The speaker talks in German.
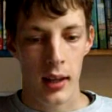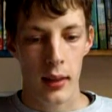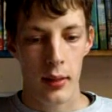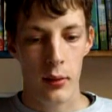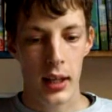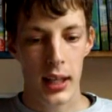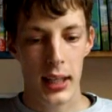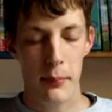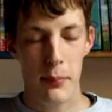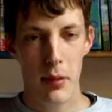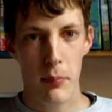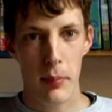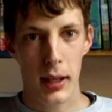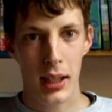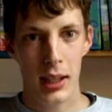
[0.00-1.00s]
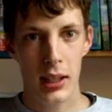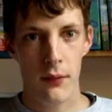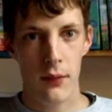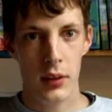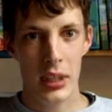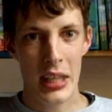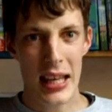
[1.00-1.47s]
So Erlebnisberichte
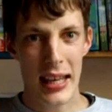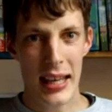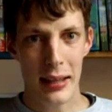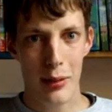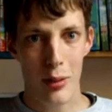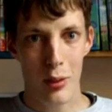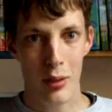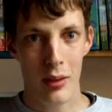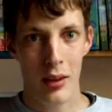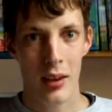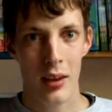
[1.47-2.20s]
von Tierärzten.